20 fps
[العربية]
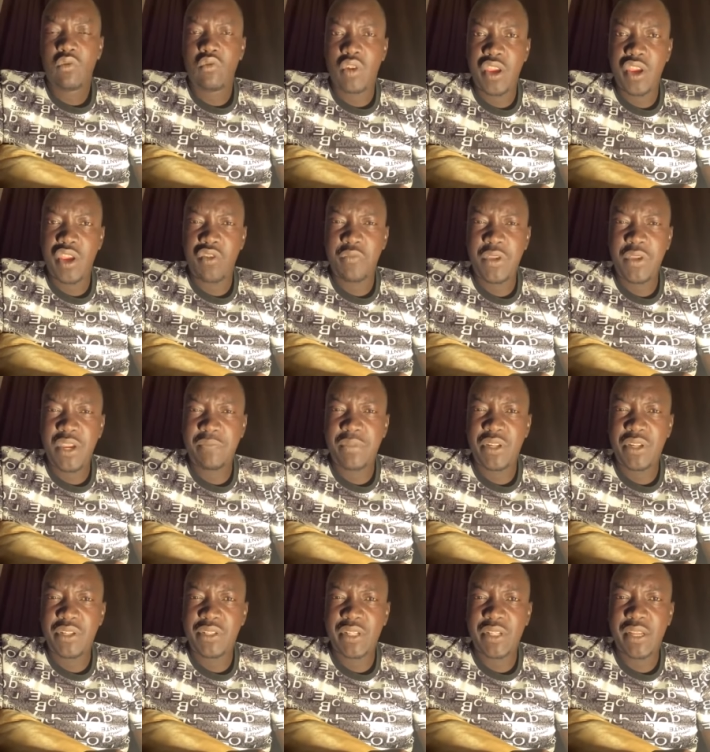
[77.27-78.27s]
ويوميا
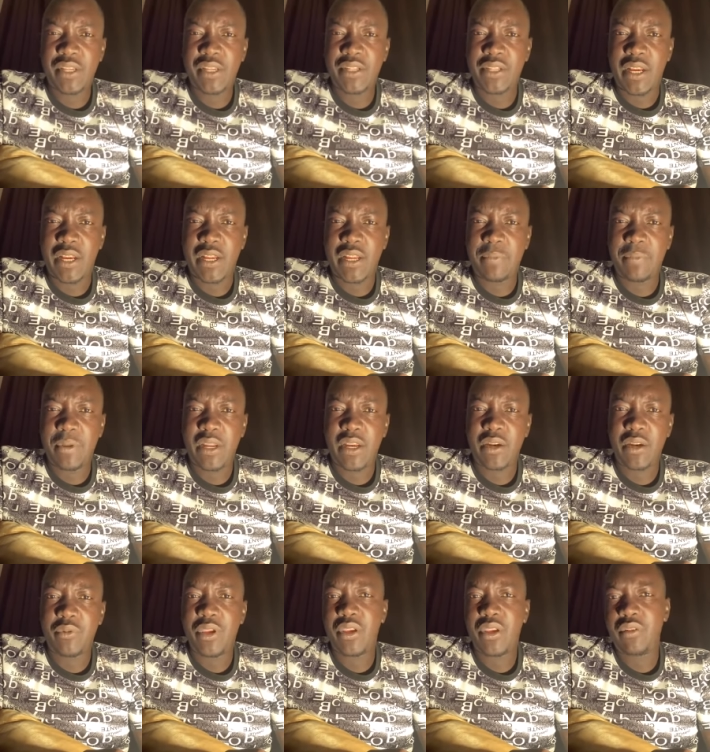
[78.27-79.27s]
بنستيقظ على
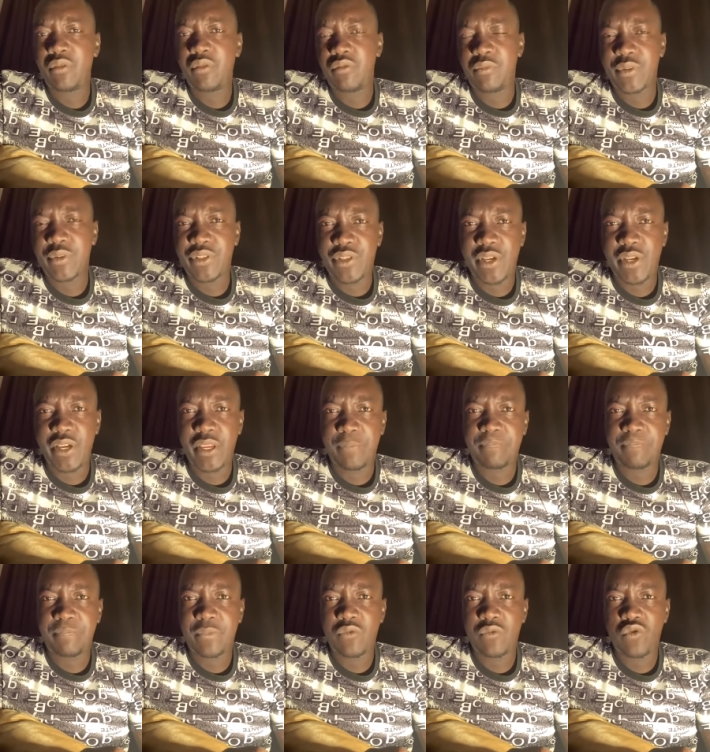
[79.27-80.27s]
بلاوي
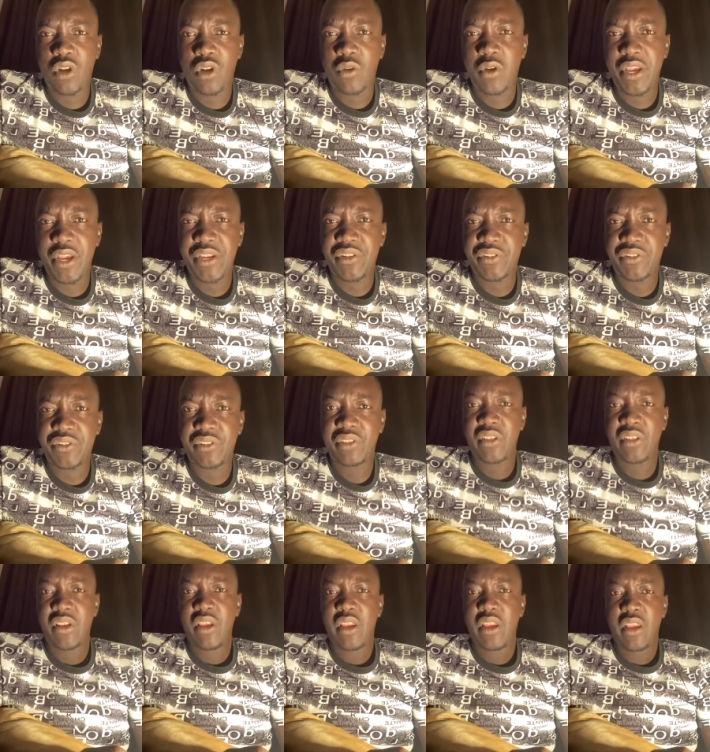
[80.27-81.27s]
ومصائب وكوارث
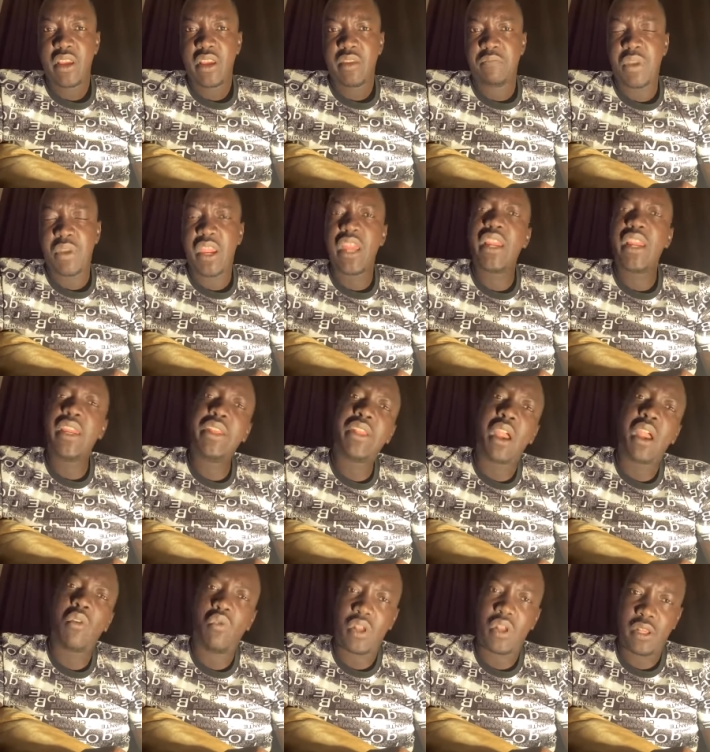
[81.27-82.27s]
بقينا
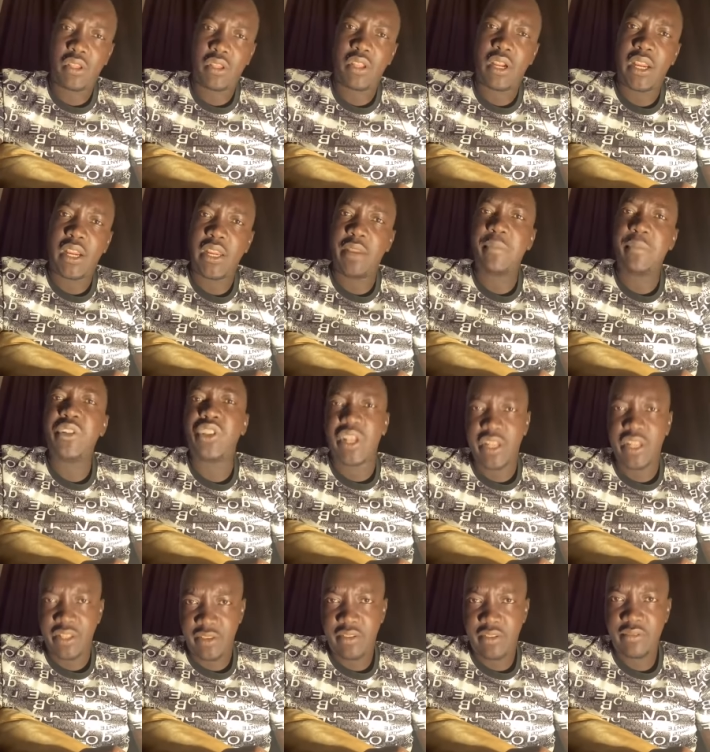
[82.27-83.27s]
نتعود على
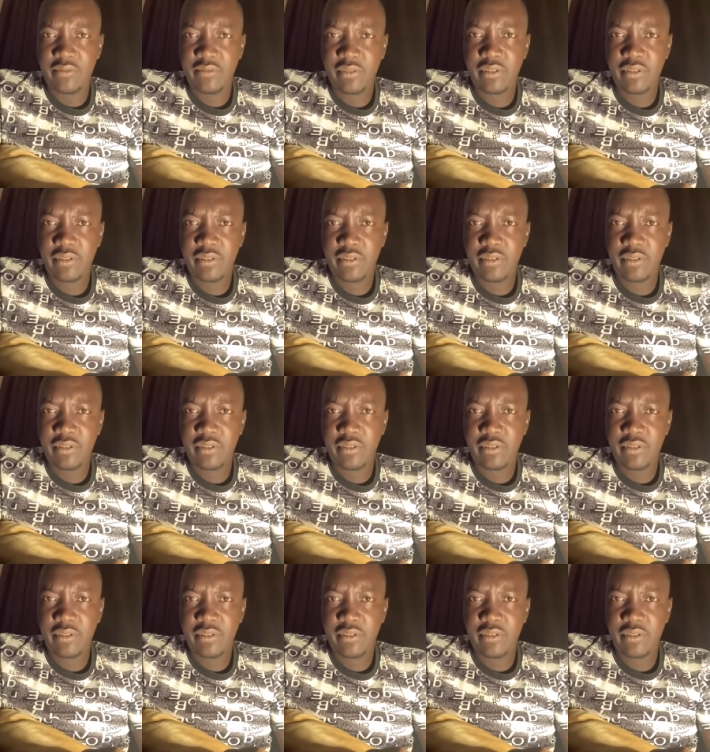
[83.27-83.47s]
المسألة دي